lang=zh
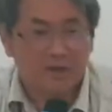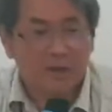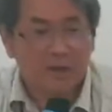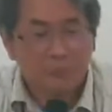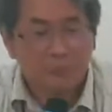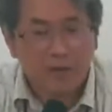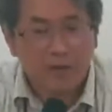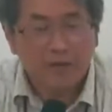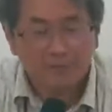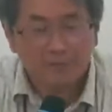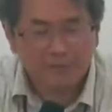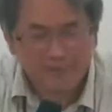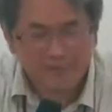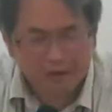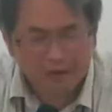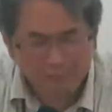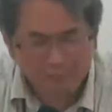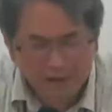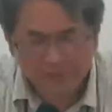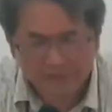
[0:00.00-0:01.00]
Francis of
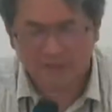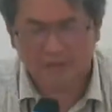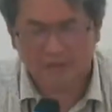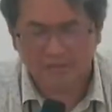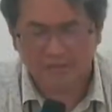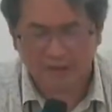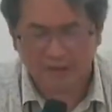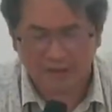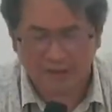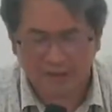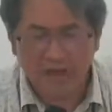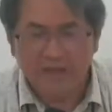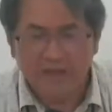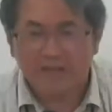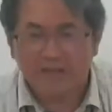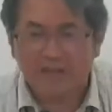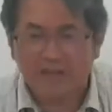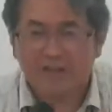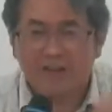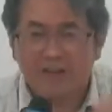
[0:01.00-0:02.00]
Assisi，
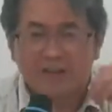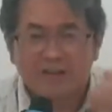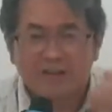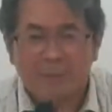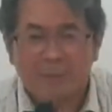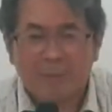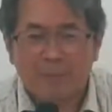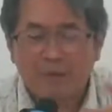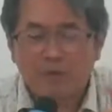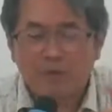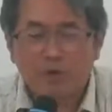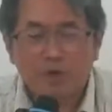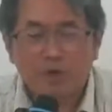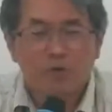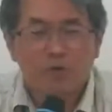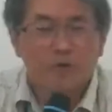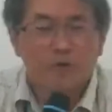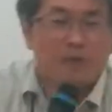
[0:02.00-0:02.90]
他那白雪公主在那